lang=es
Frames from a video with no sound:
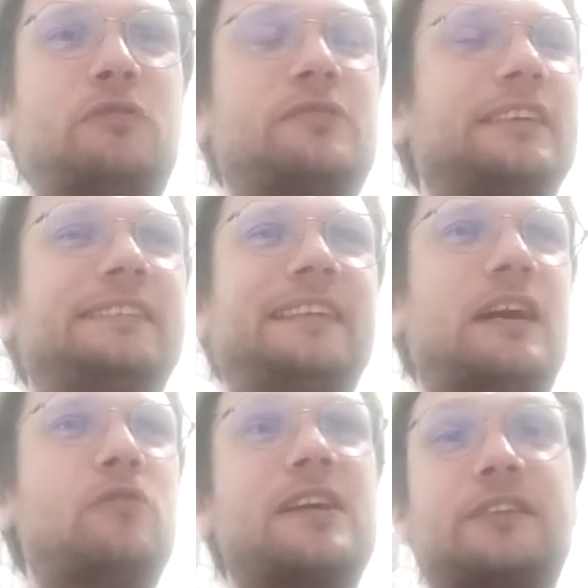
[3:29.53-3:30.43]
Aunque
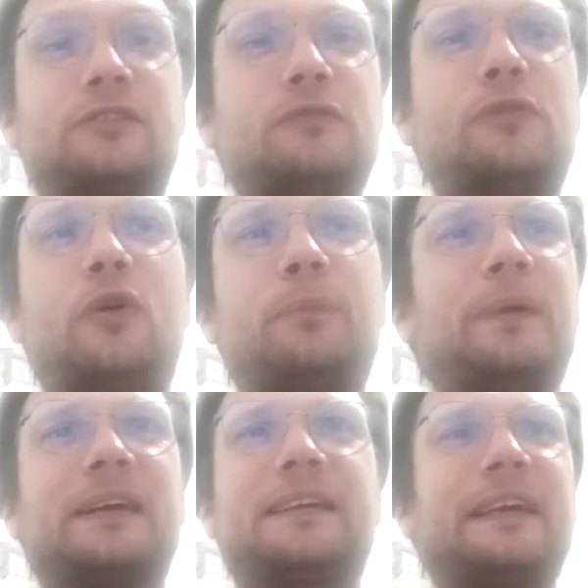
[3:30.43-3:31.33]
sea ahora en
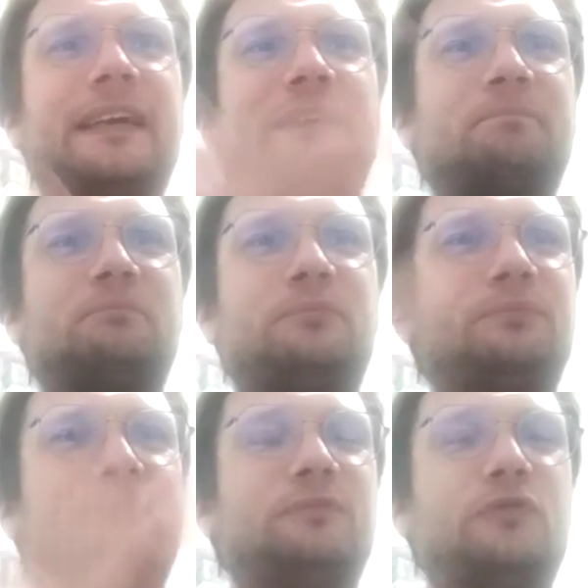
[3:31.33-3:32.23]
Europa, que
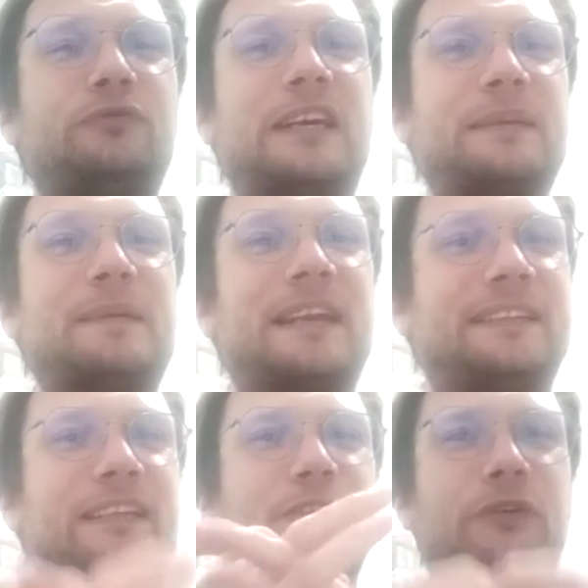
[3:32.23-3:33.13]
viaje
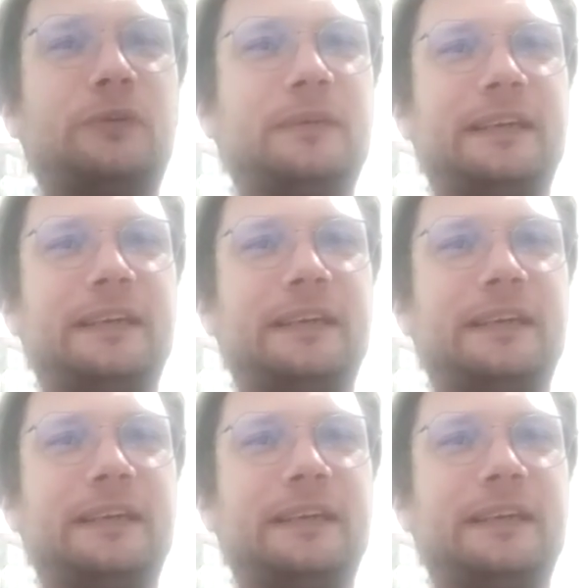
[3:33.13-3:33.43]
baratito, ¿no?